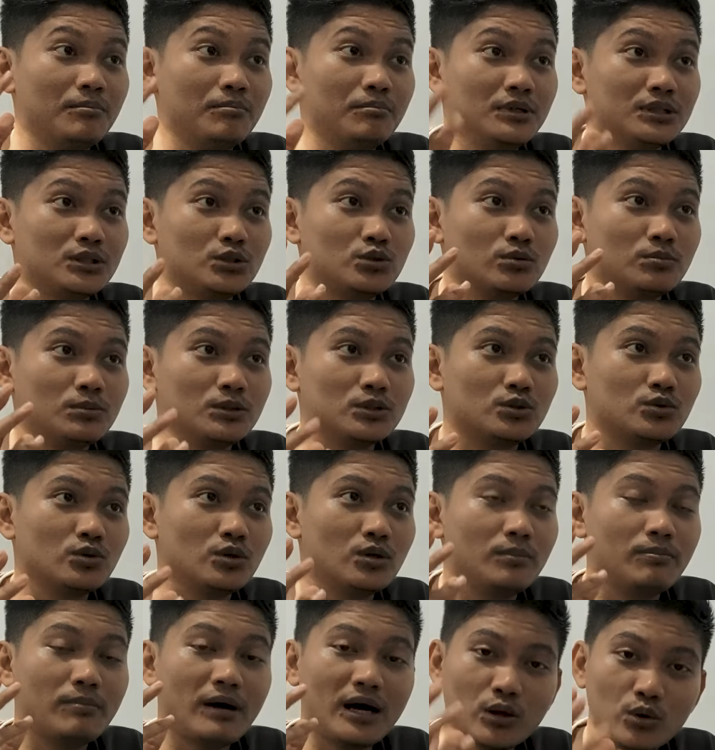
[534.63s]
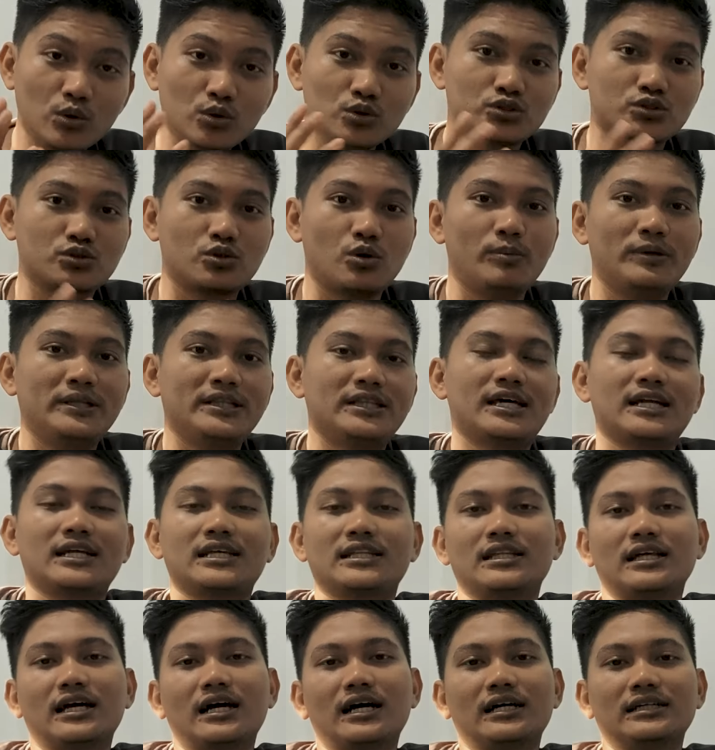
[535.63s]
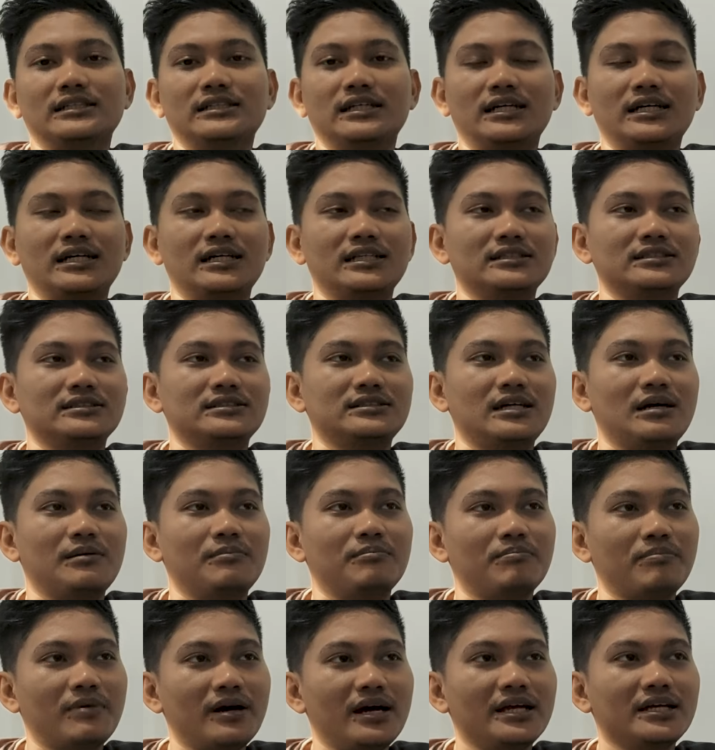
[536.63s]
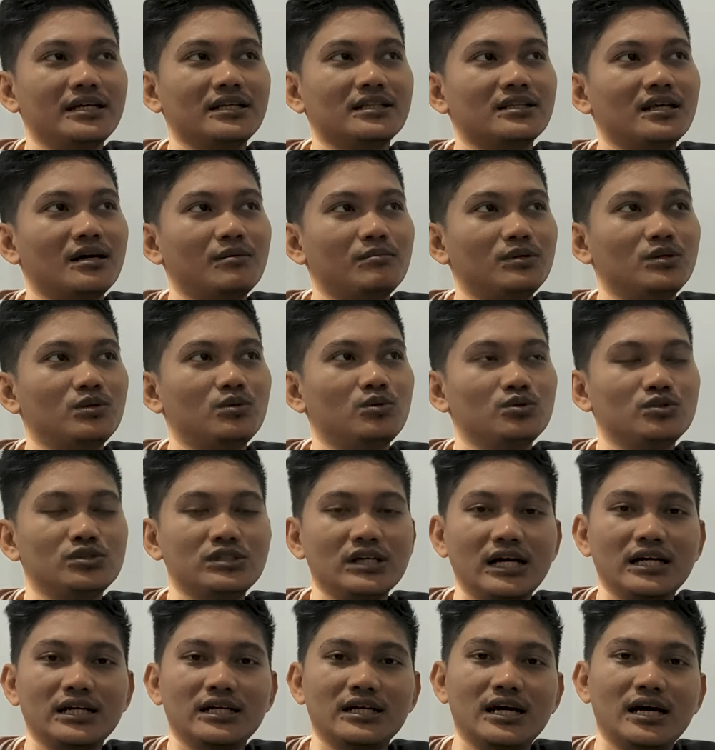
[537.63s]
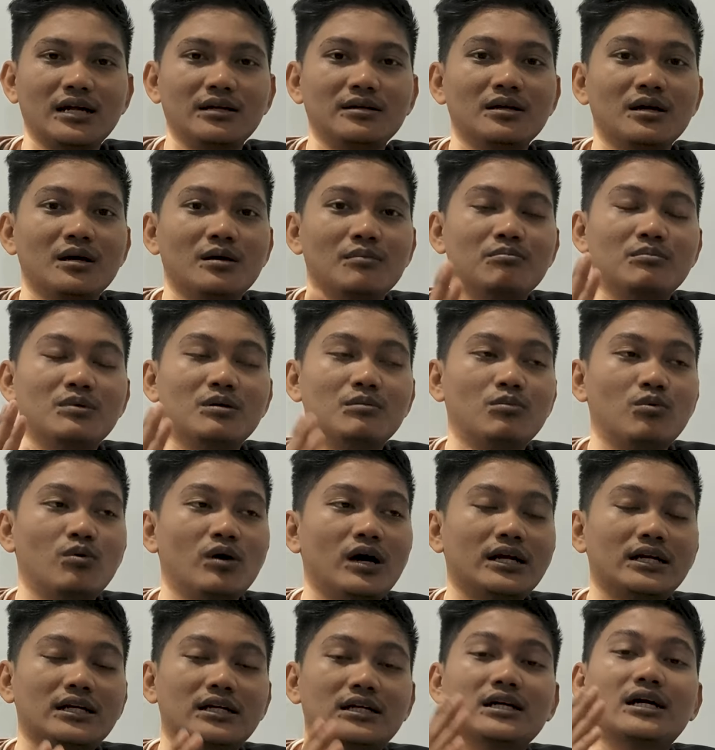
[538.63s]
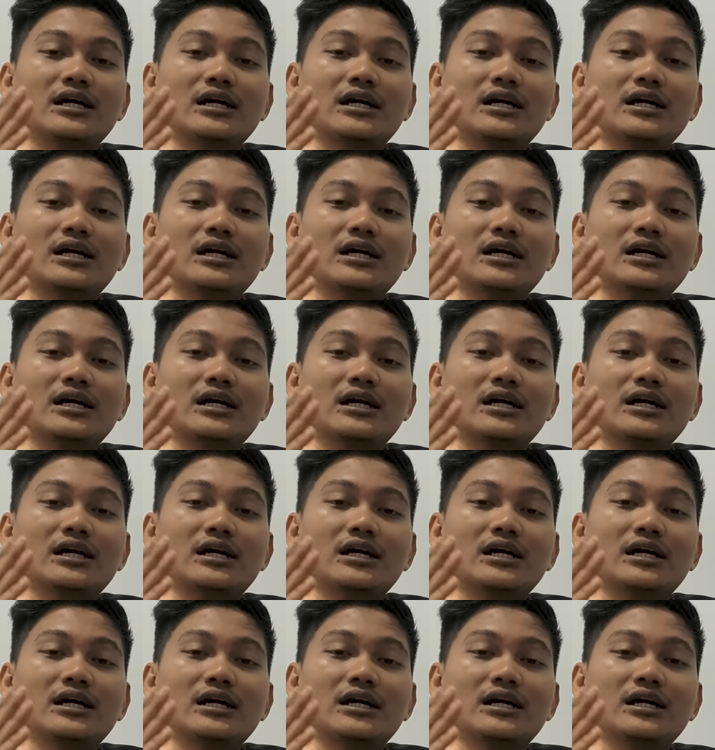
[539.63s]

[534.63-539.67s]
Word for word: betul-betul bagus komentar kita jangan sampai kita menghujat dan membuat